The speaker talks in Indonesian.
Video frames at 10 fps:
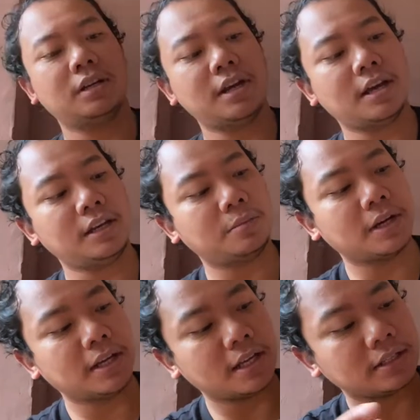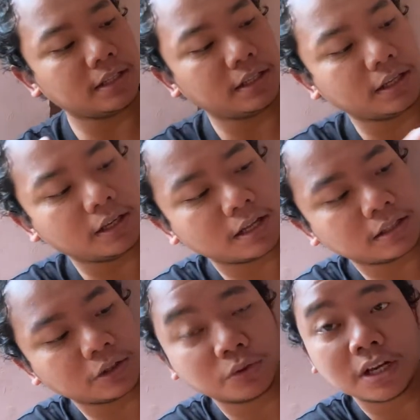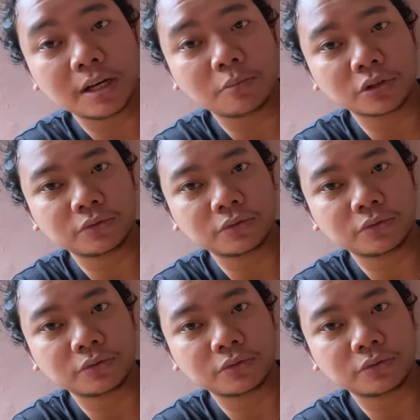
dan di bagian sini tentunya ada mod